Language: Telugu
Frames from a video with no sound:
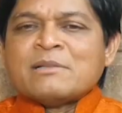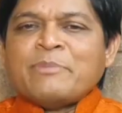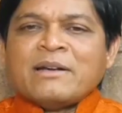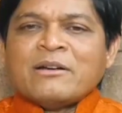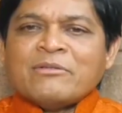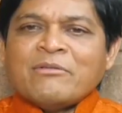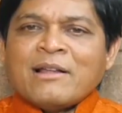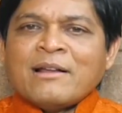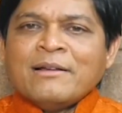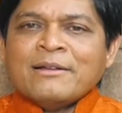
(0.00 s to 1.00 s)
చేసి పెట్టడం
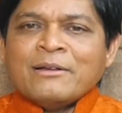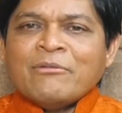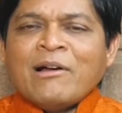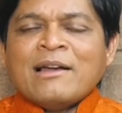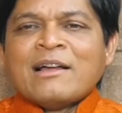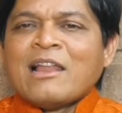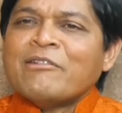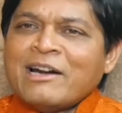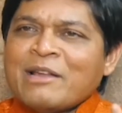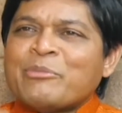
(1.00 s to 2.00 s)
ద్వారా వాళ్ళకి
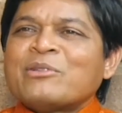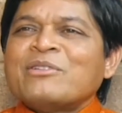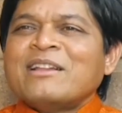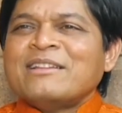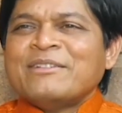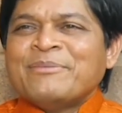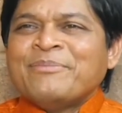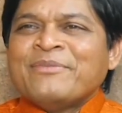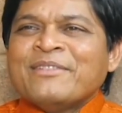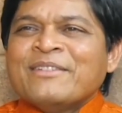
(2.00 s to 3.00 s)
అలవాటైపోతుంది అది
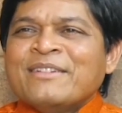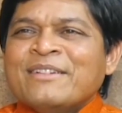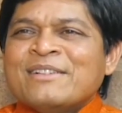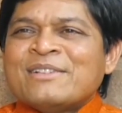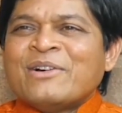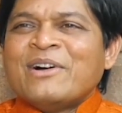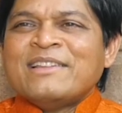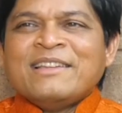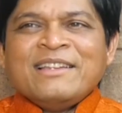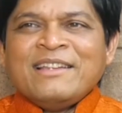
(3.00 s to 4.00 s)
సో
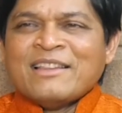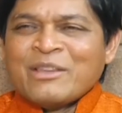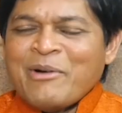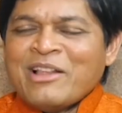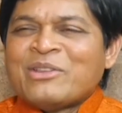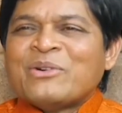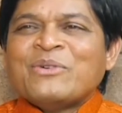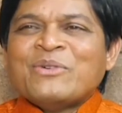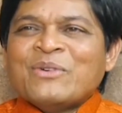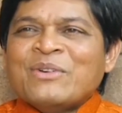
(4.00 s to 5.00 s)
అది ఎంత మాత్రం
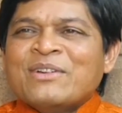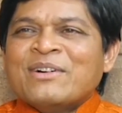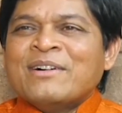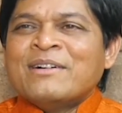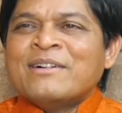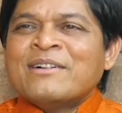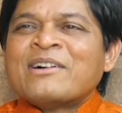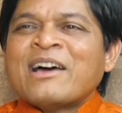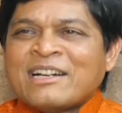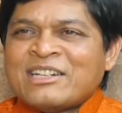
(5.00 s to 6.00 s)

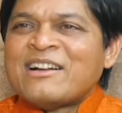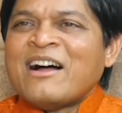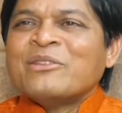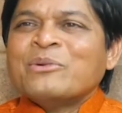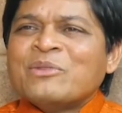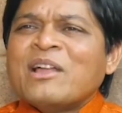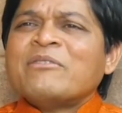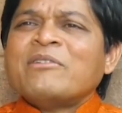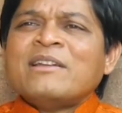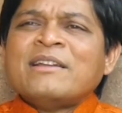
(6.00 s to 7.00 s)
కరెక్ట్ కాదు
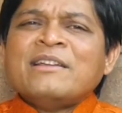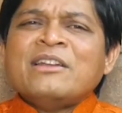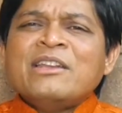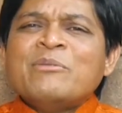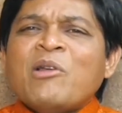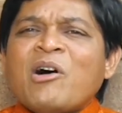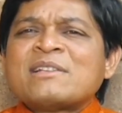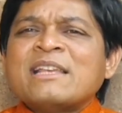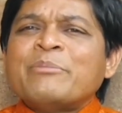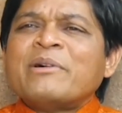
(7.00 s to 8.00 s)
దానివలన ఎన్ని
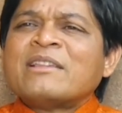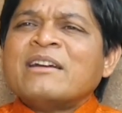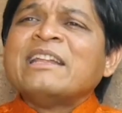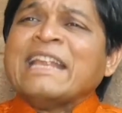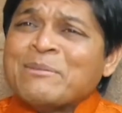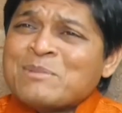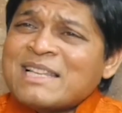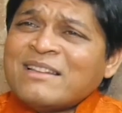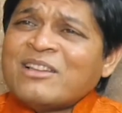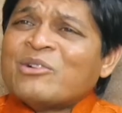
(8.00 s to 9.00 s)
బ్లాక్స్ ఏర్పడతాయి అంటే హింస
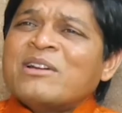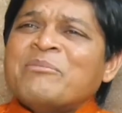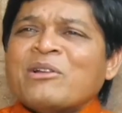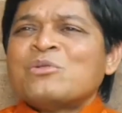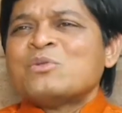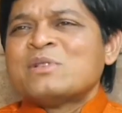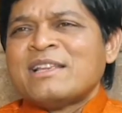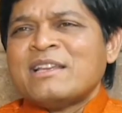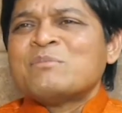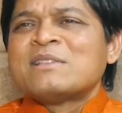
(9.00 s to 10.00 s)
అంతా కూడా మనం
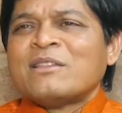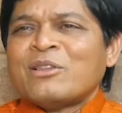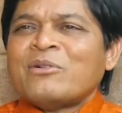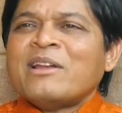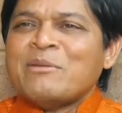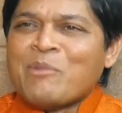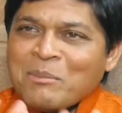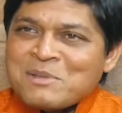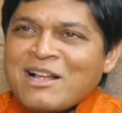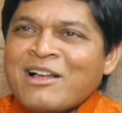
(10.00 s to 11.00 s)
చూసే హింస అంతా కూడా ఈ
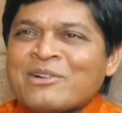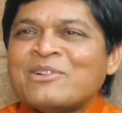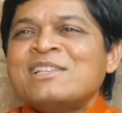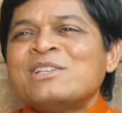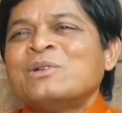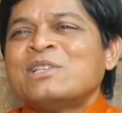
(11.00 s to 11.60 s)
మాంసాహారం నుంచే